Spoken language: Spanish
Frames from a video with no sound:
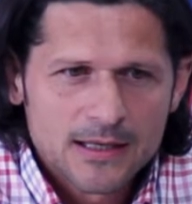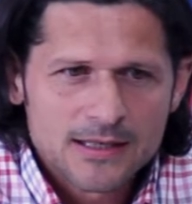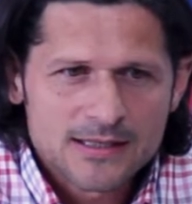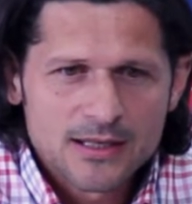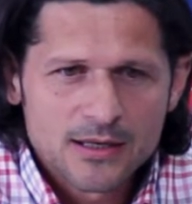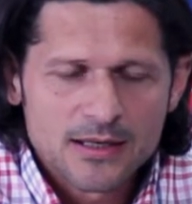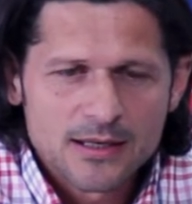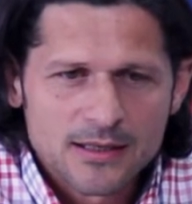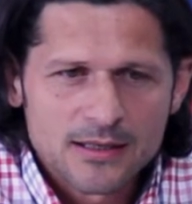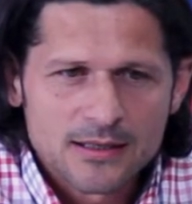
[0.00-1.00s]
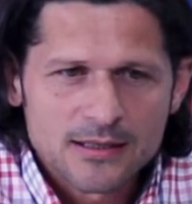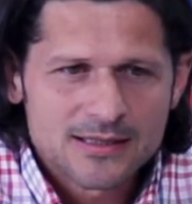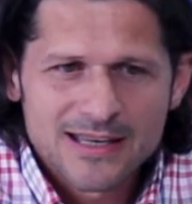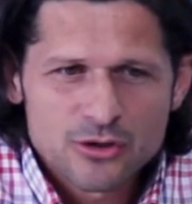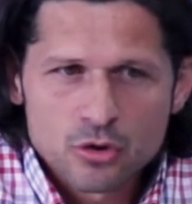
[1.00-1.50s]
es que,
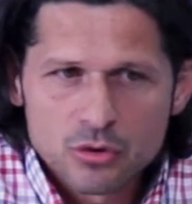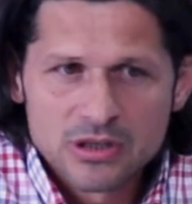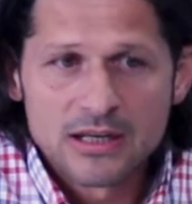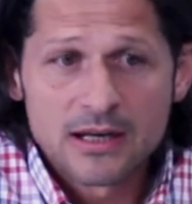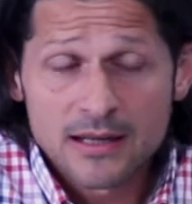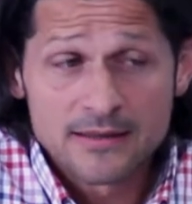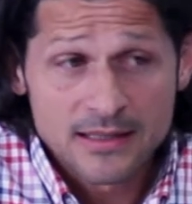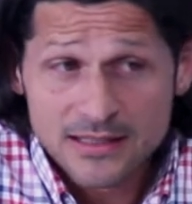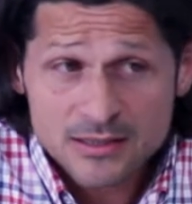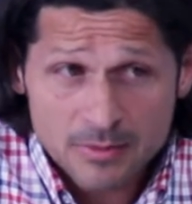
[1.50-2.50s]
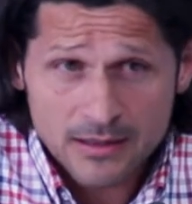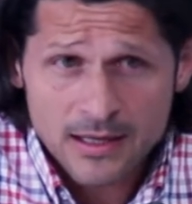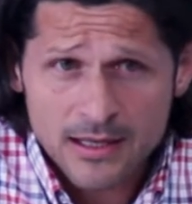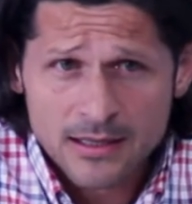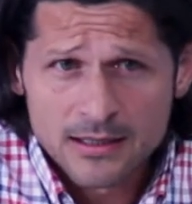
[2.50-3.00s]
es que eso no tiene nadie. Y es
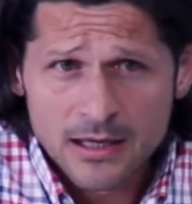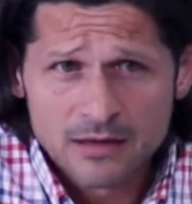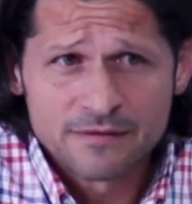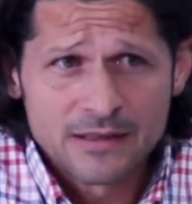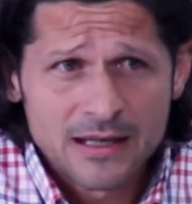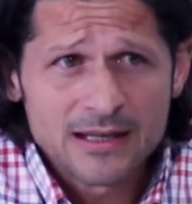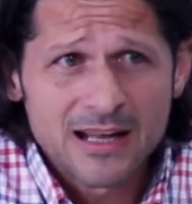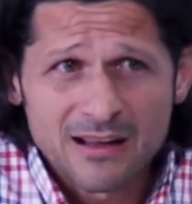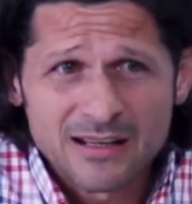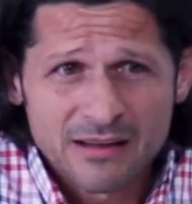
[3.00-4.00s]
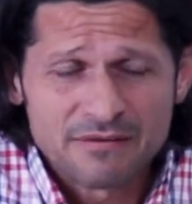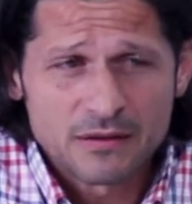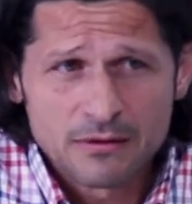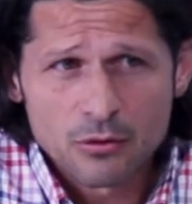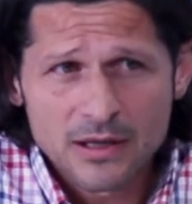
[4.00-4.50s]
verdad, al final la
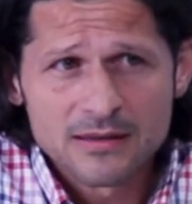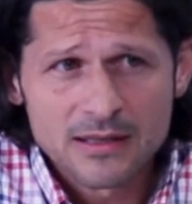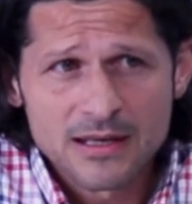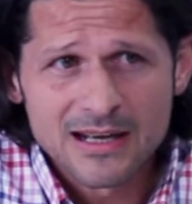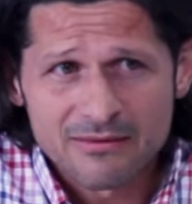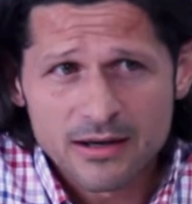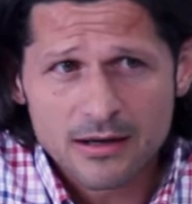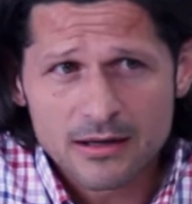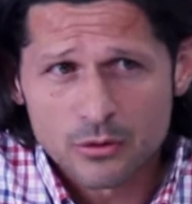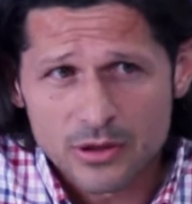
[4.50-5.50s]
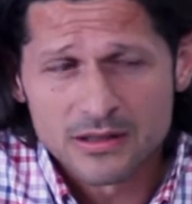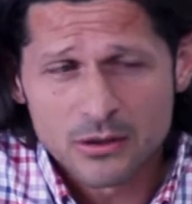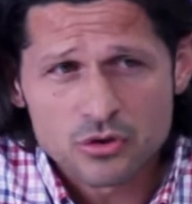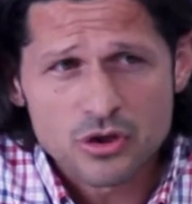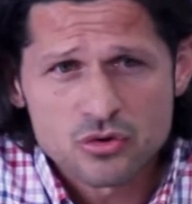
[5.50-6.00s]
afición que tiene Navarra, lo que
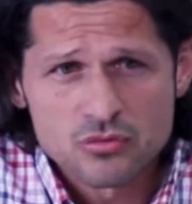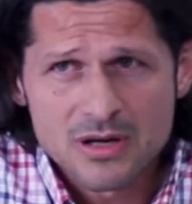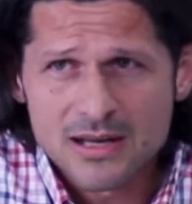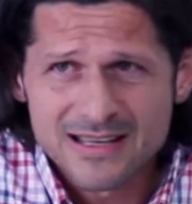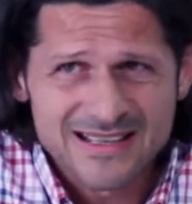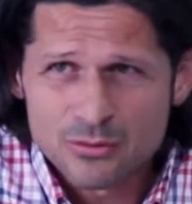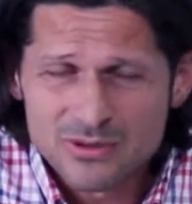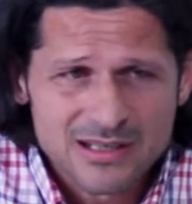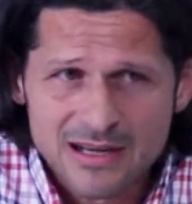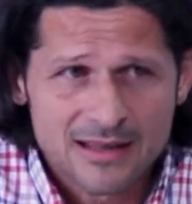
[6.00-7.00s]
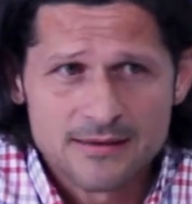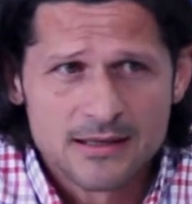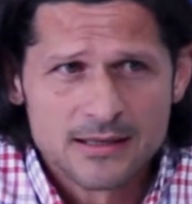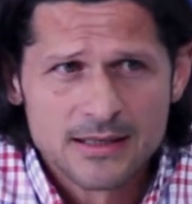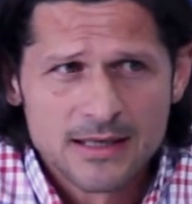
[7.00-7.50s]
tiene Osasuna, no tiene
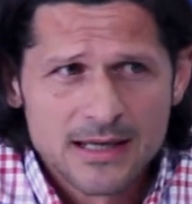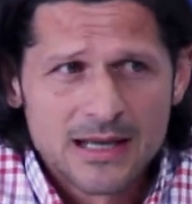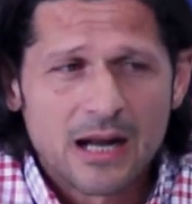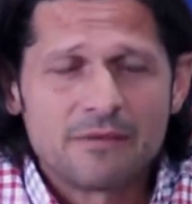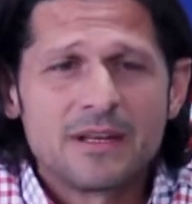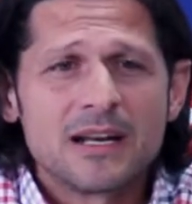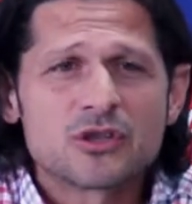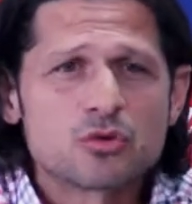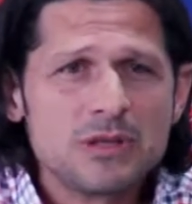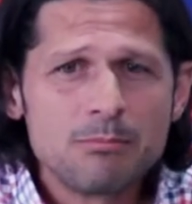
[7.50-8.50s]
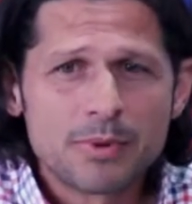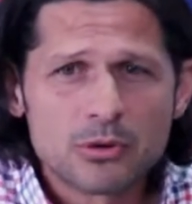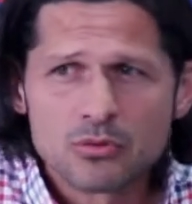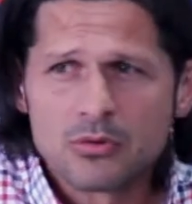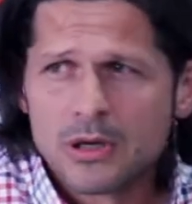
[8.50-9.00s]
nadie. Al final es un
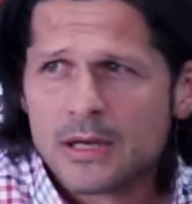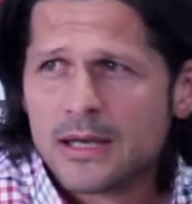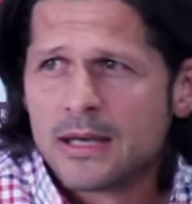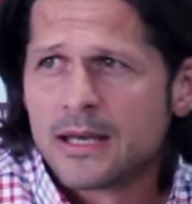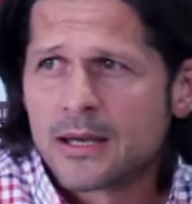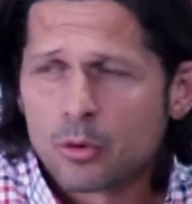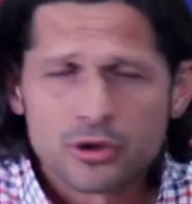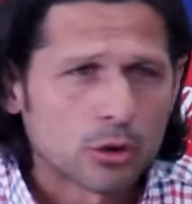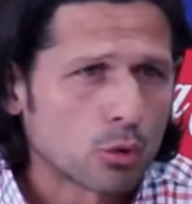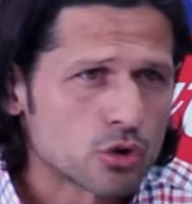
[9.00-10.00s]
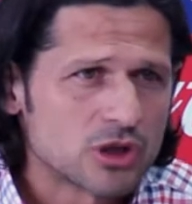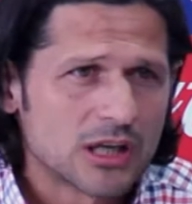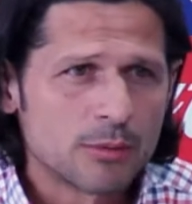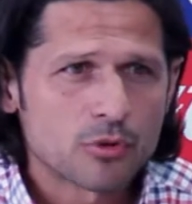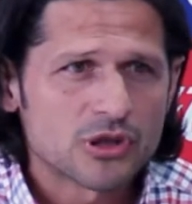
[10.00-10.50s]
ímpetu contra todos los
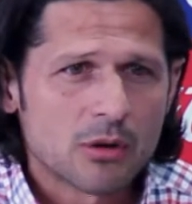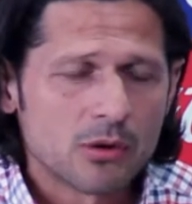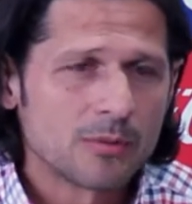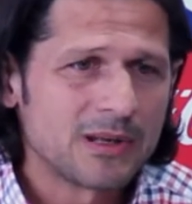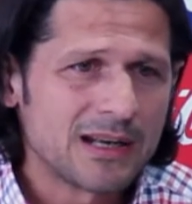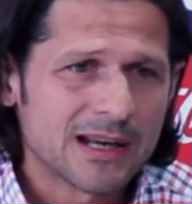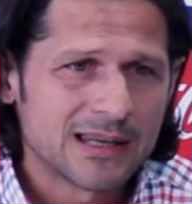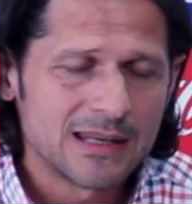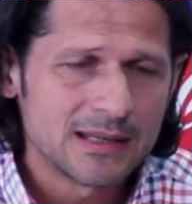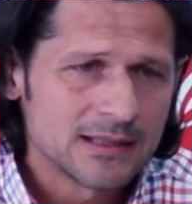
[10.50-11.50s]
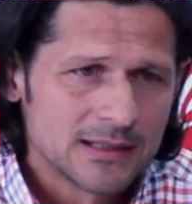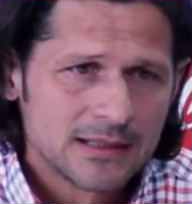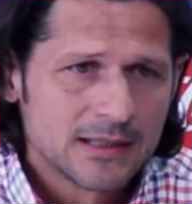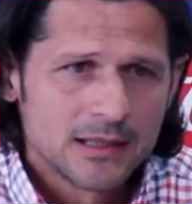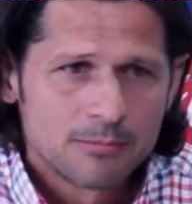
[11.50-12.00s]
equipos que cuando vienen aquí,
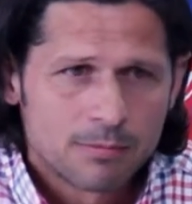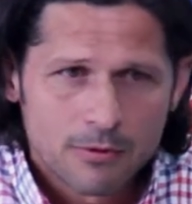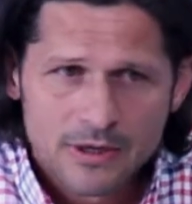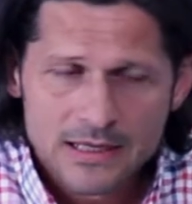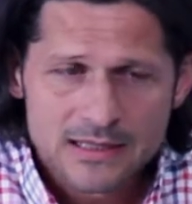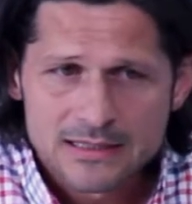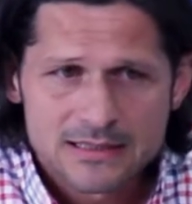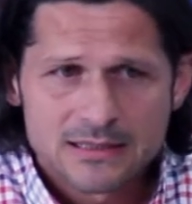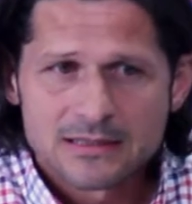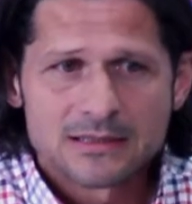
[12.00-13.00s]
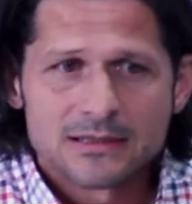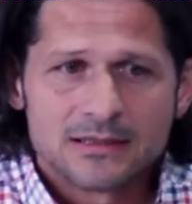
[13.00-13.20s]
pues